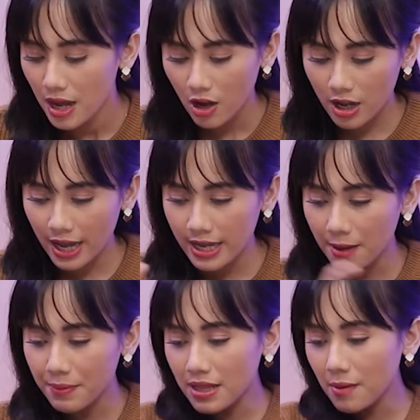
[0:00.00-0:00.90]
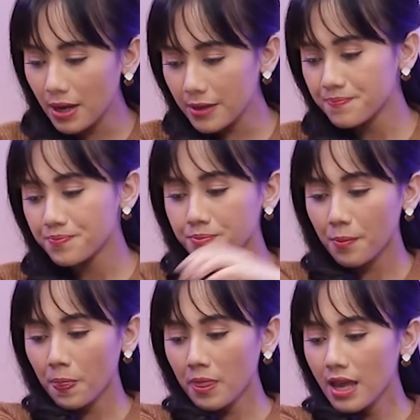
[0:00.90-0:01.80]
oke yang pertama
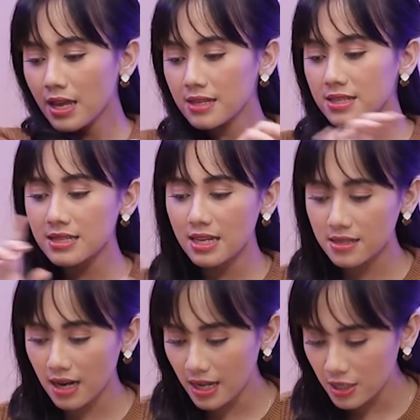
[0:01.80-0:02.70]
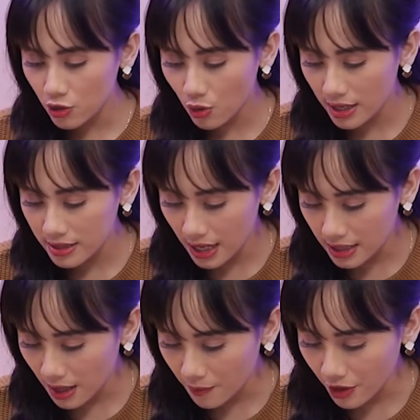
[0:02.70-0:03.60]
yang signature A itu
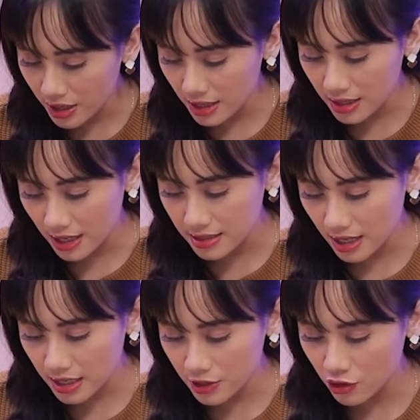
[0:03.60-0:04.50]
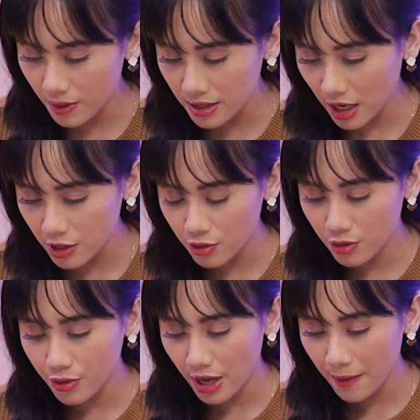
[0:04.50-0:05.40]
ada 6 varian rasa, kita cobain yang itu
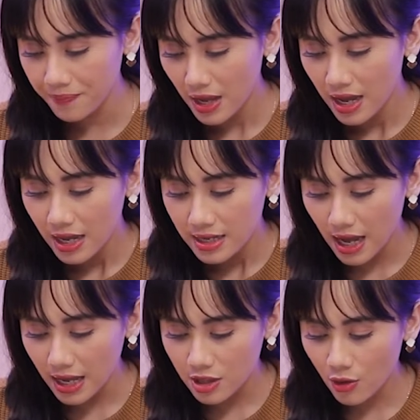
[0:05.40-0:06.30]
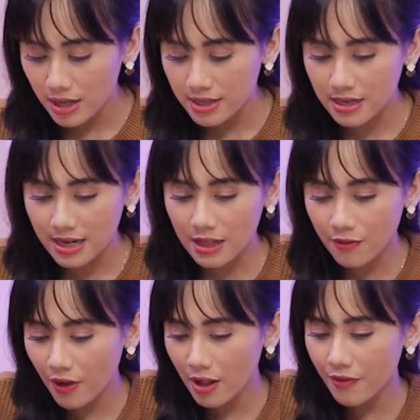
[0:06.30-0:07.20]
dulu ya. Yang itu ada
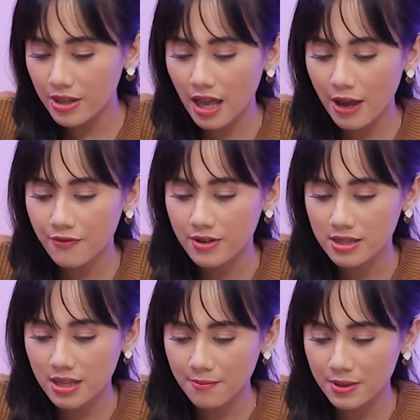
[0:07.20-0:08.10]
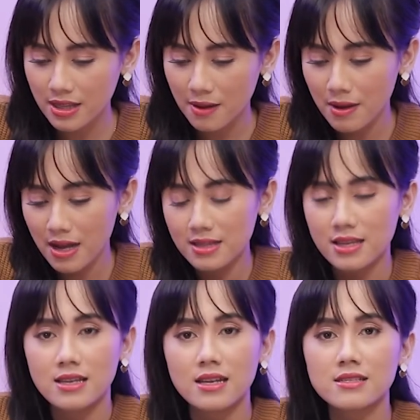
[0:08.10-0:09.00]
Red Velvet Heaven yang pertama
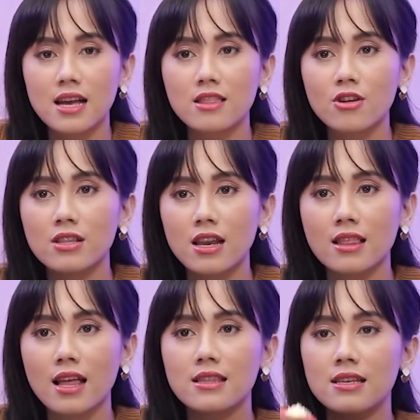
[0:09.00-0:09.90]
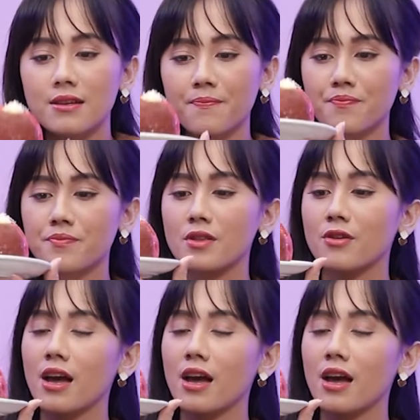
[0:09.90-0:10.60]
nih, yang jatuh dari tadi. Tuh